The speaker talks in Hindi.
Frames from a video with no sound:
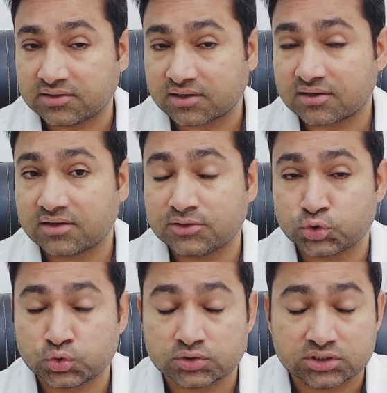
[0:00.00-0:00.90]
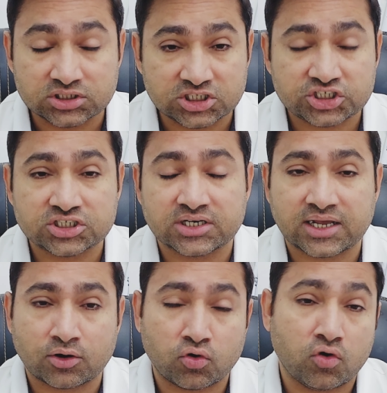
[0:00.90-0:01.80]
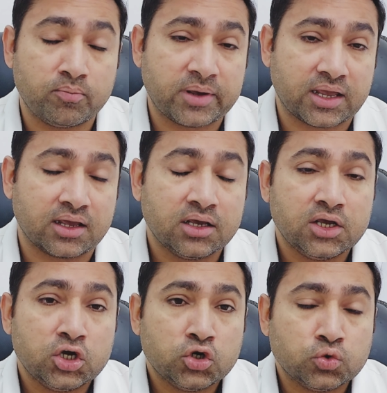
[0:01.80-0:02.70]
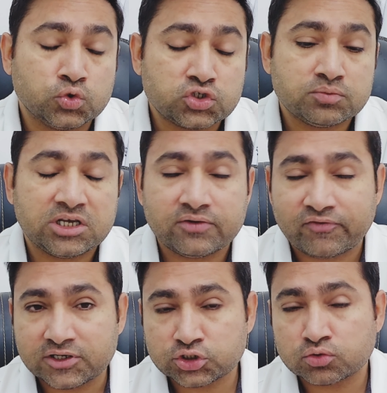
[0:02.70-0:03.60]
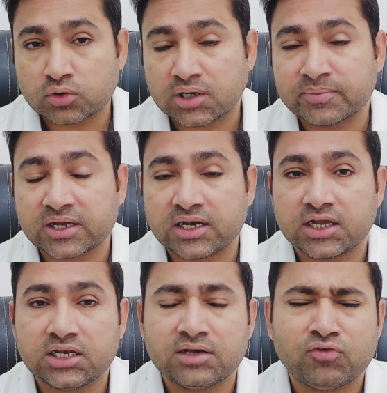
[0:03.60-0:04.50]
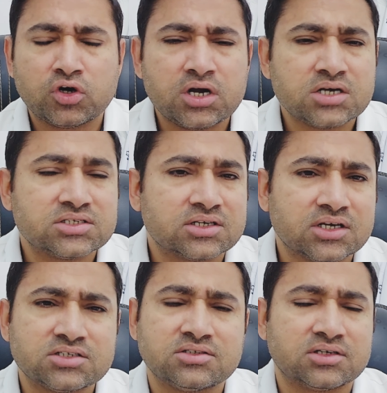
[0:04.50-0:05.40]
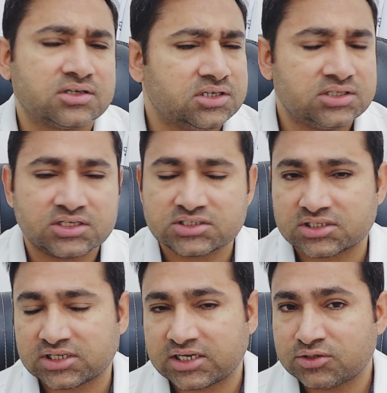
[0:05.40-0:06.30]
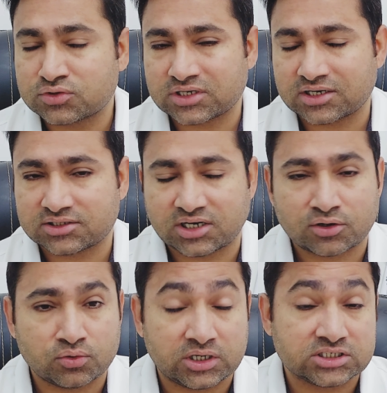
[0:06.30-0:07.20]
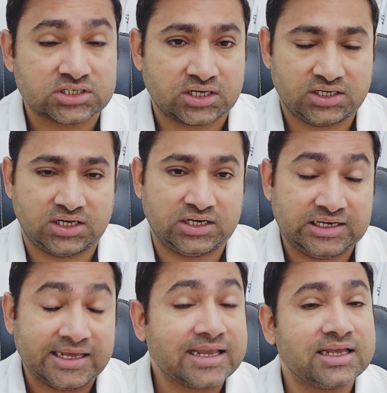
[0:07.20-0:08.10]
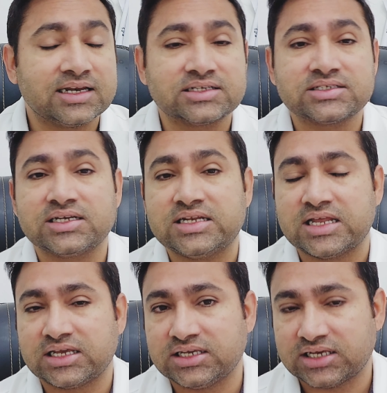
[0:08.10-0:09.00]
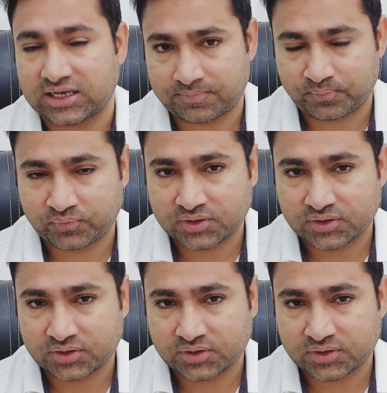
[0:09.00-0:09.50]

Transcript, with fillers: इंटरनल जो उनकी नेशन है कौम है उसमें इन्फ्लेशन को कम करने के लिए वो कहाँ से क्या चीज़ें खरीदना चाहता है ये उसका इख्तियार होना चाहिए लेकिन ऐसा नहीं है